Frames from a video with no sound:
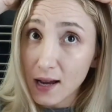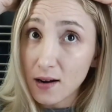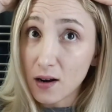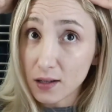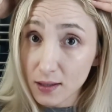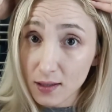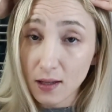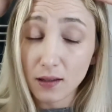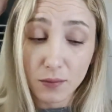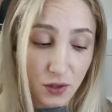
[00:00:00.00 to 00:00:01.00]
Eğer
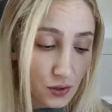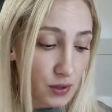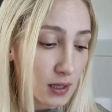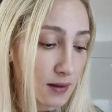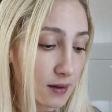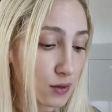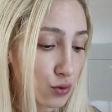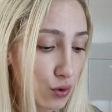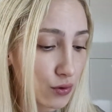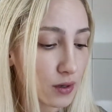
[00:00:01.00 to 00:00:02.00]
açsaydım açıcıyla ve
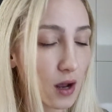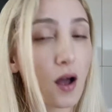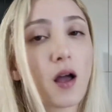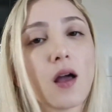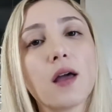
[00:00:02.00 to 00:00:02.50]
sonra